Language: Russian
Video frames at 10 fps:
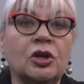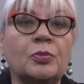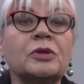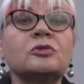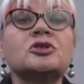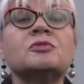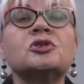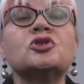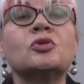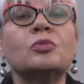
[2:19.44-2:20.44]
и получим
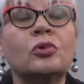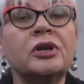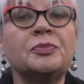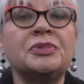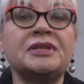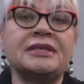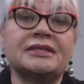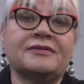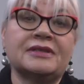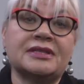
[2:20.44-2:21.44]
еще более
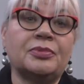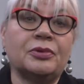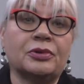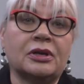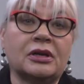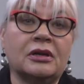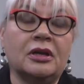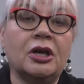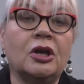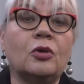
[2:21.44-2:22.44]
пятнистого цыпленка,
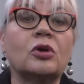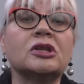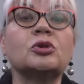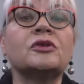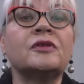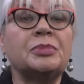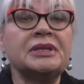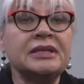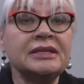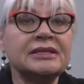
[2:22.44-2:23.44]
у которого
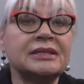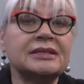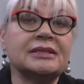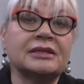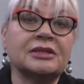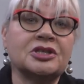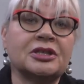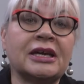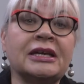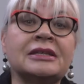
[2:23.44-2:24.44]
пятнистость
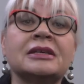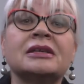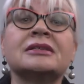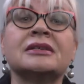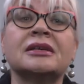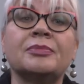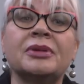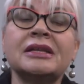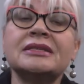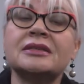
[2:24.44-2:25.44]
начинает
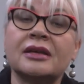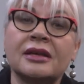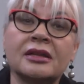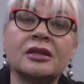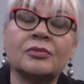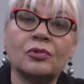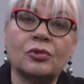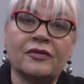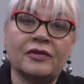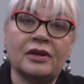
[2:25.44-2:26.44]
закрепляться на генном
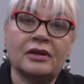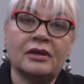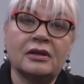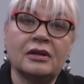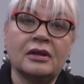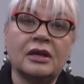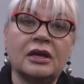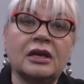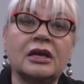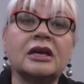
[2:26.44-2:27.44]
уровне.
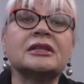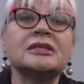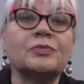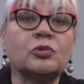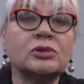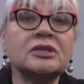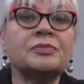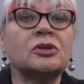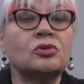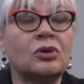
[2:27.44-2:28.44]
Это
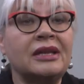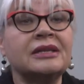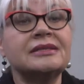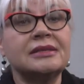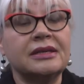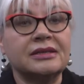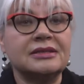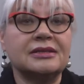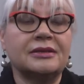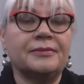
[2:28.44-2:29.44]
способ натуральной
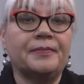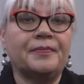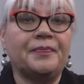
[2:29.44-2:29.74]
селекции.